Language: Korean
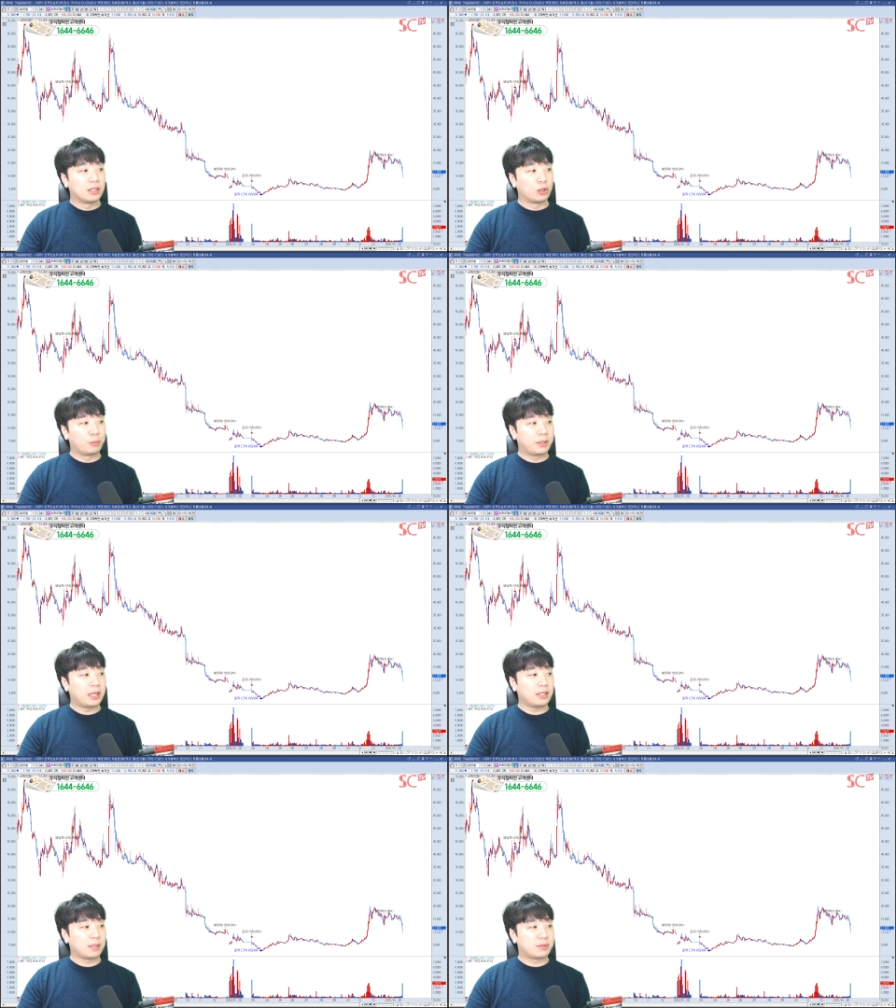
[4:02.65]
그리고
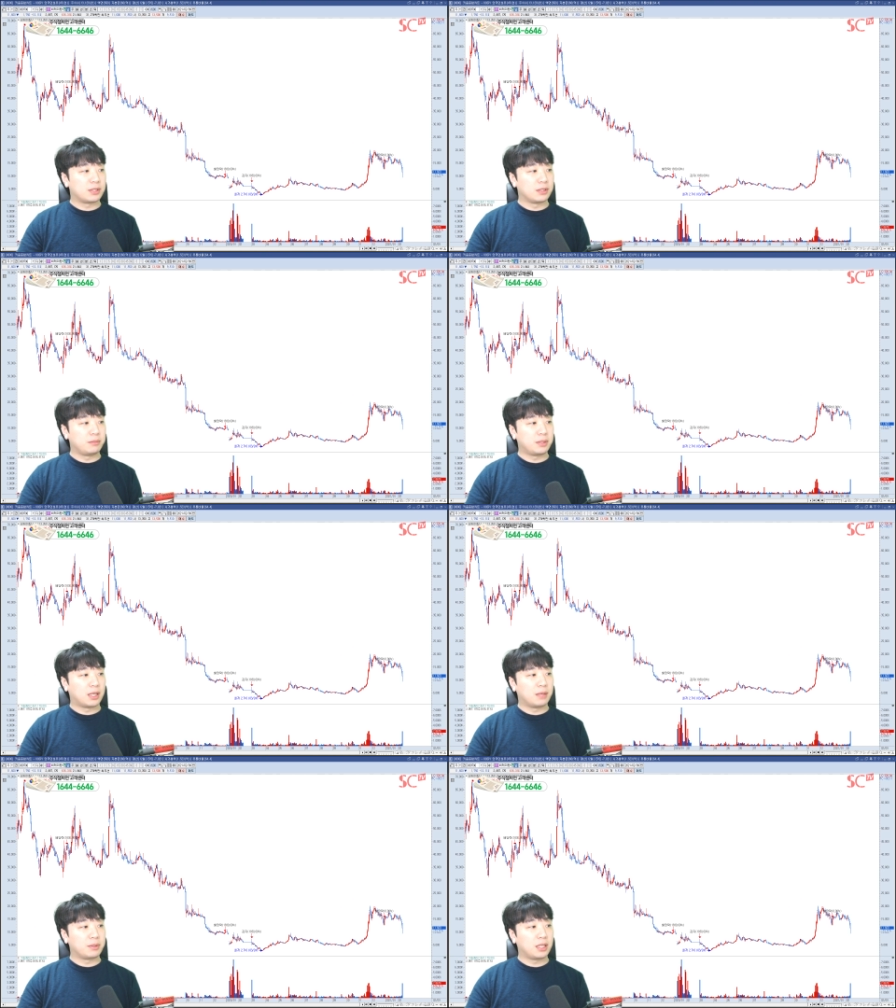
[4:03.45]

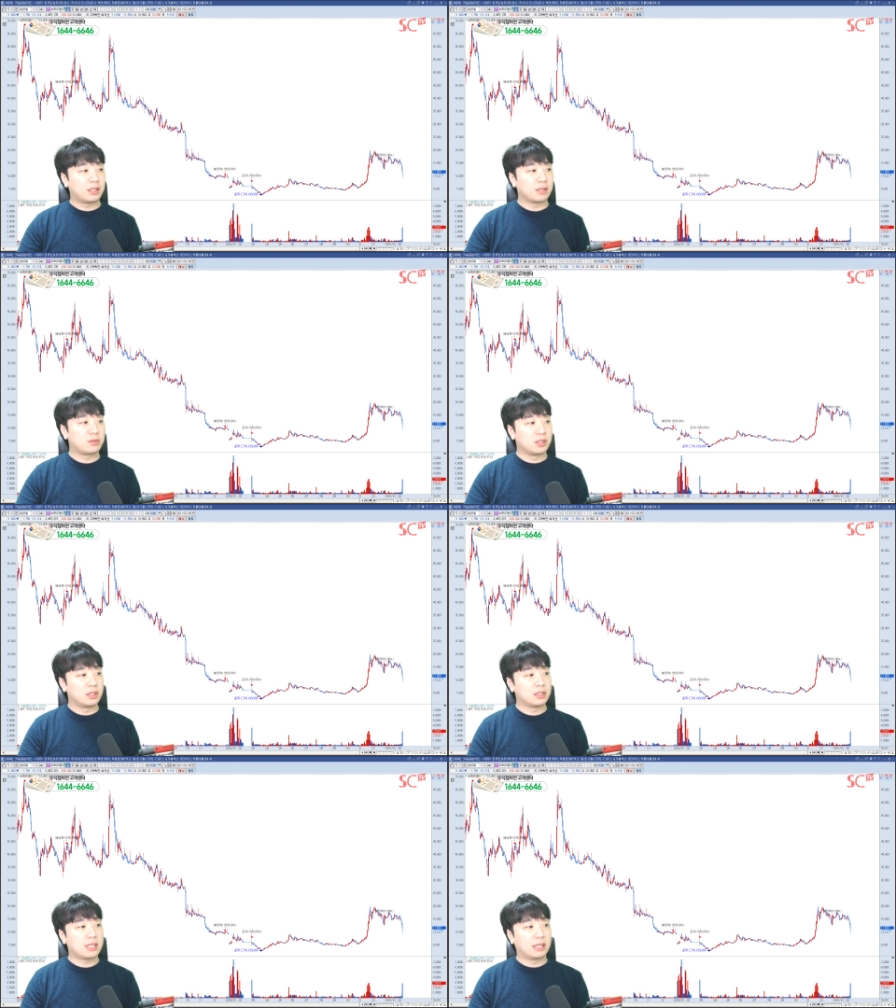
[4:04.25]
BK탑스입니다.
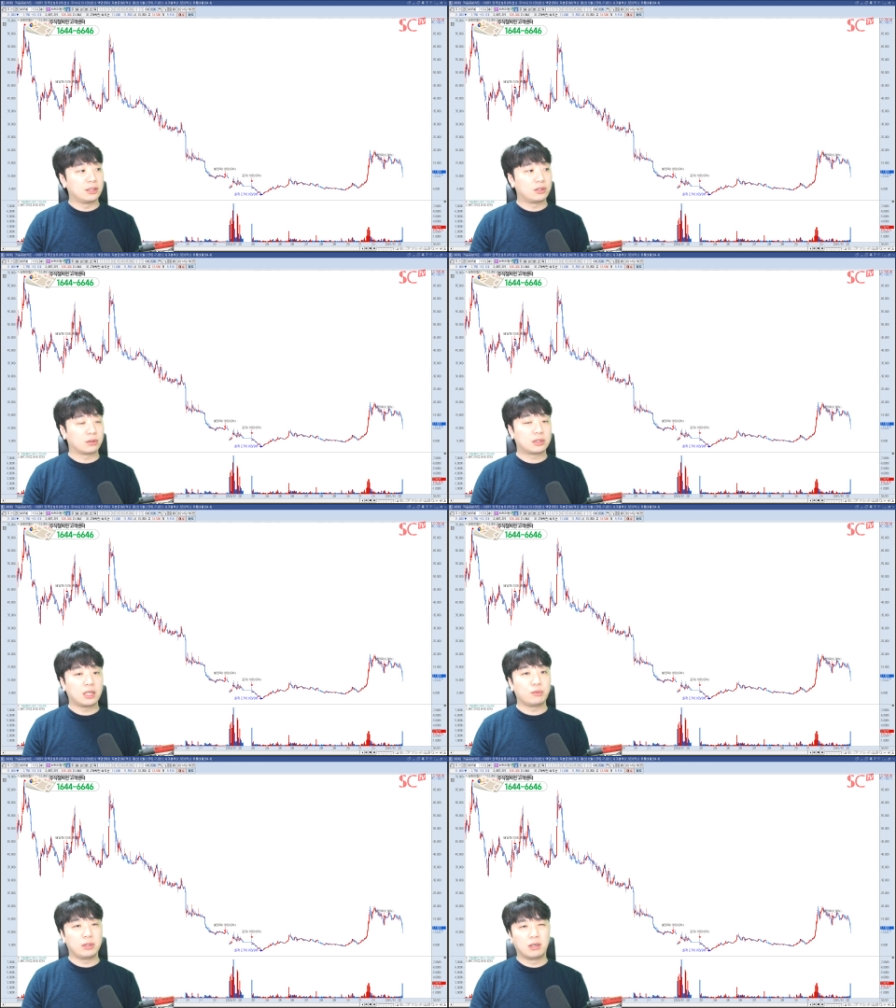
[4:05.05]
BK탑스는 4년
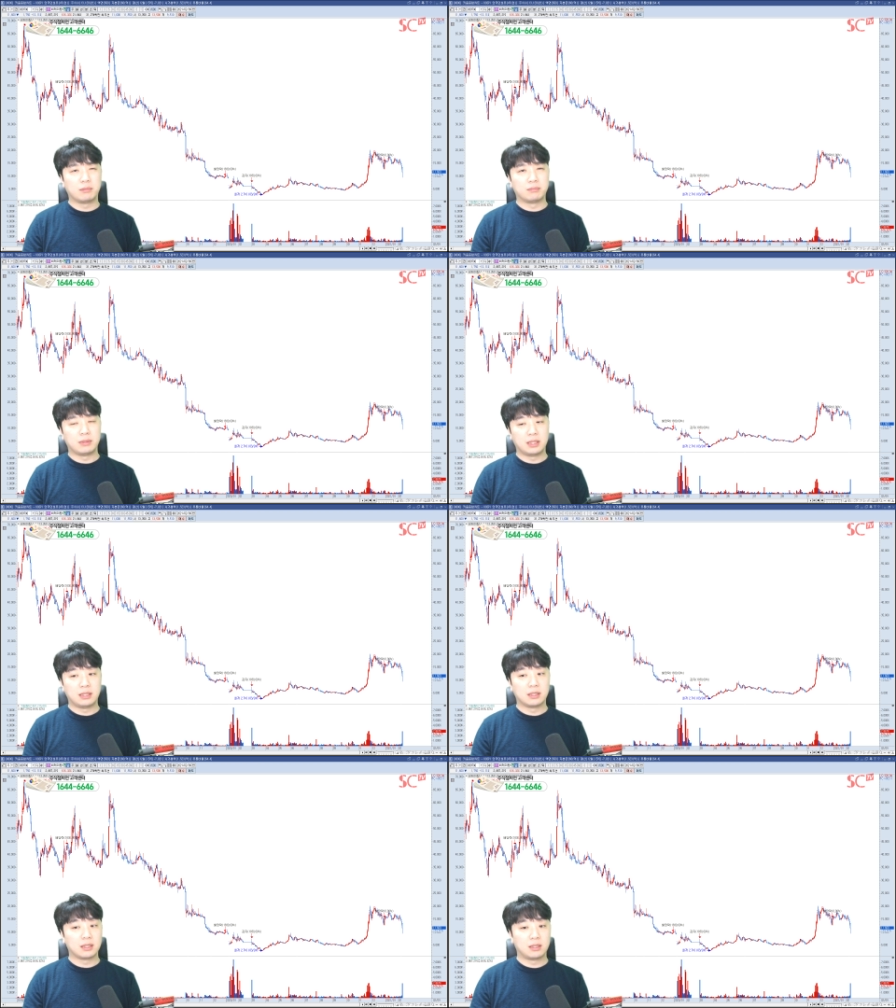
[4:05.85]
적자 위험이
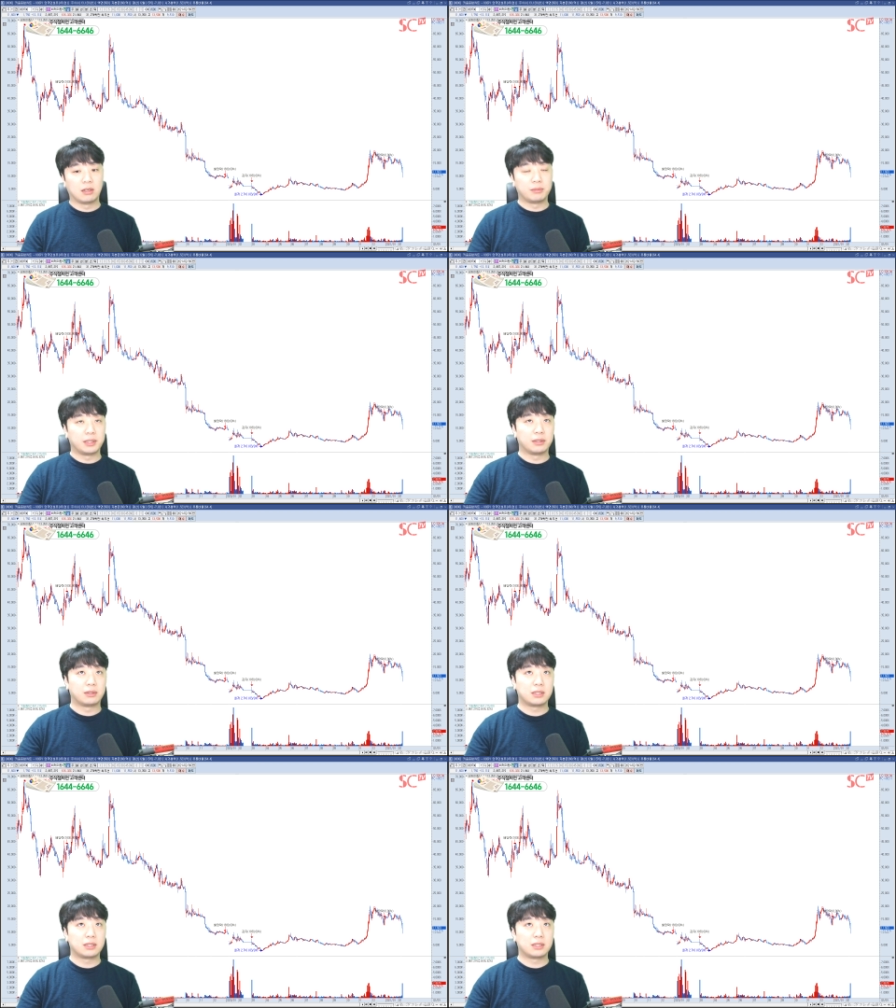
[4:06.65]
있는 기업이에요.